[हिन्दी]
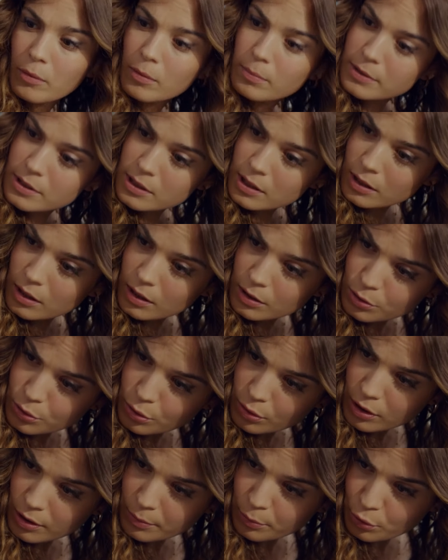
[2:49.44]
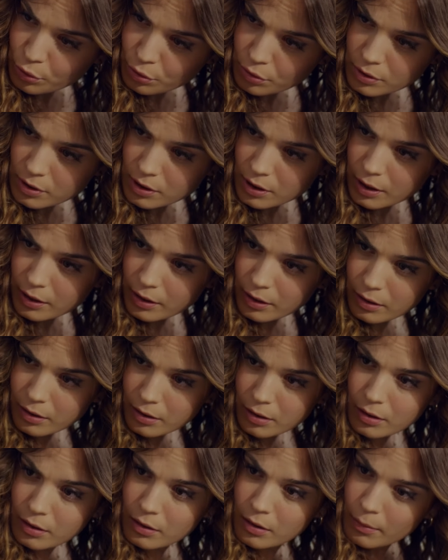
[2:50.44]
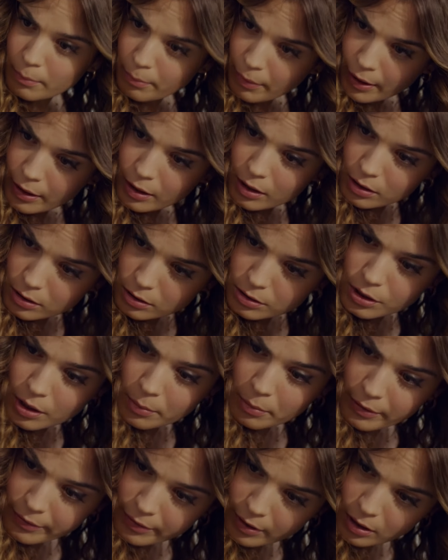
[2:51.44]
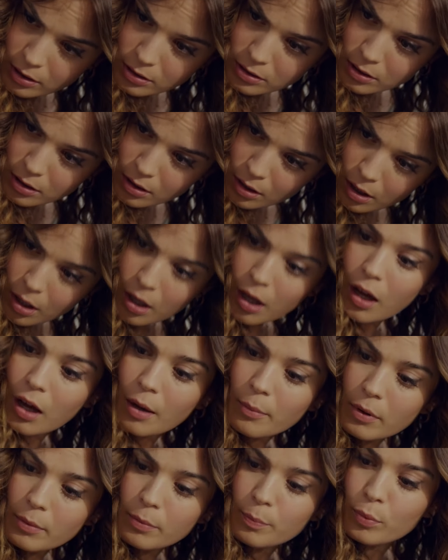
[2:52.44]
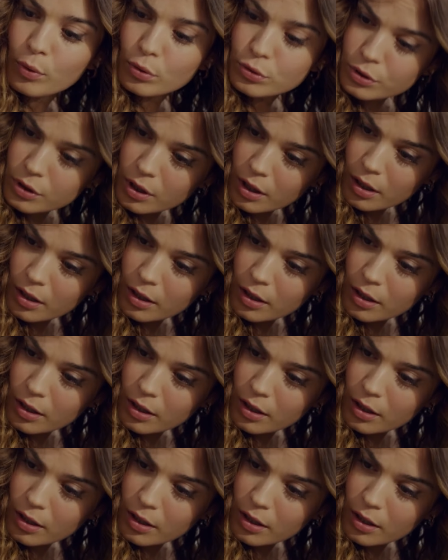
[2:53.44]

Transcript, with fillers: हम तुमसे बिल्कुल झूठ नहीं बोल रहे मुझे तो जाना ही है ना मगर हम लोग